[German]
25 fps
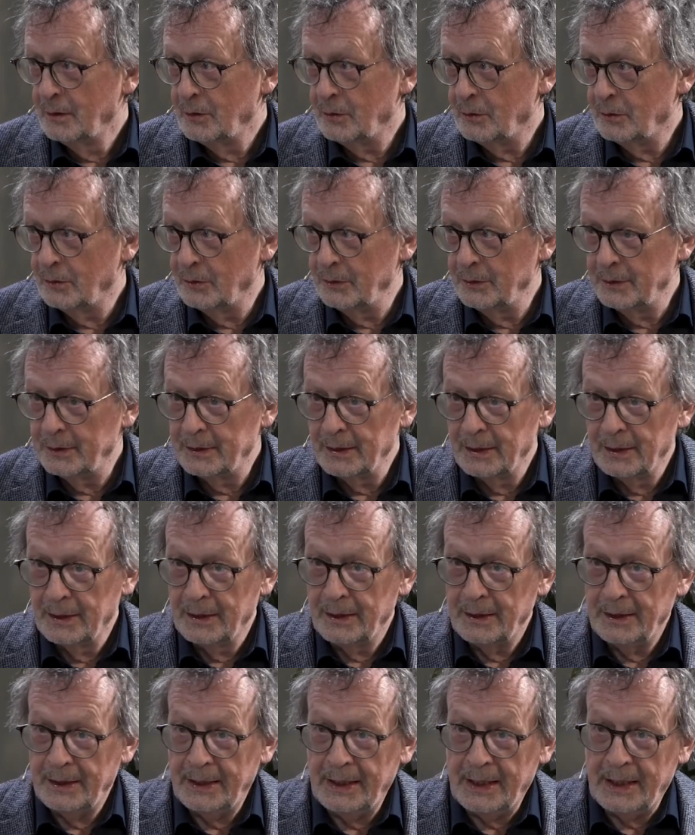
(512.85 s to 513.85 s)
Und
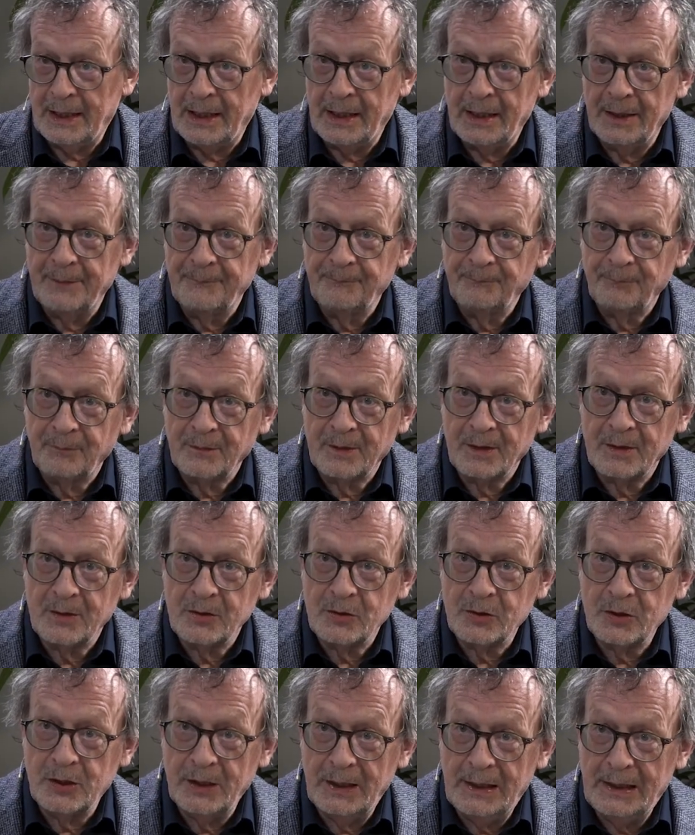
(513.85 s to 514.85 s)
er
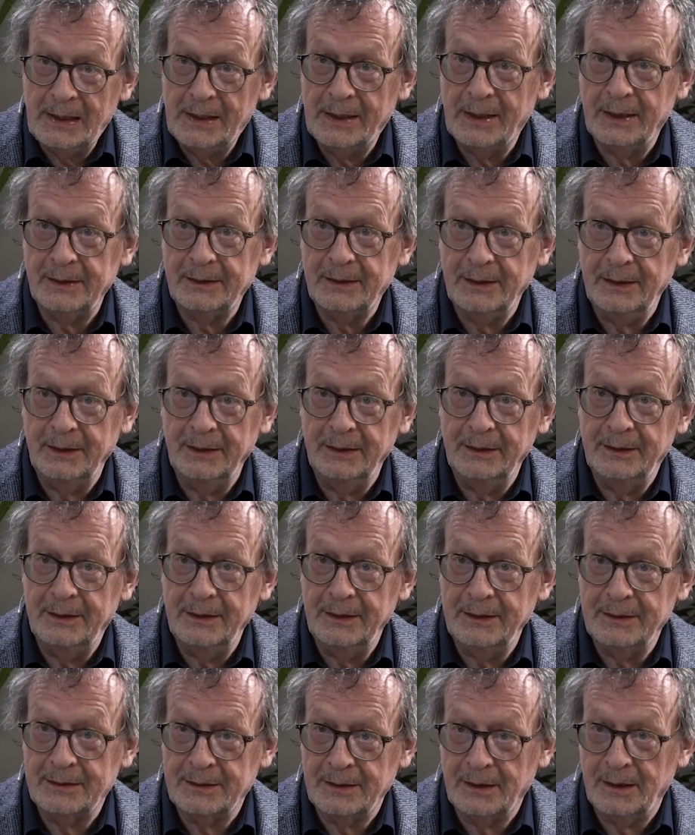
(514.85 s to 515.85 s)
schildert in
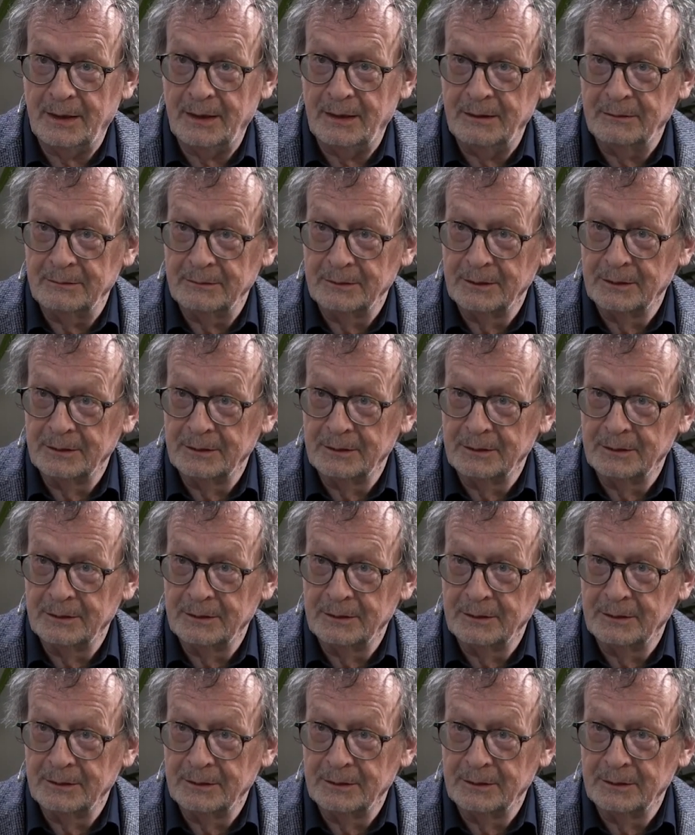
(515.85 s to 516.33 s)
dieser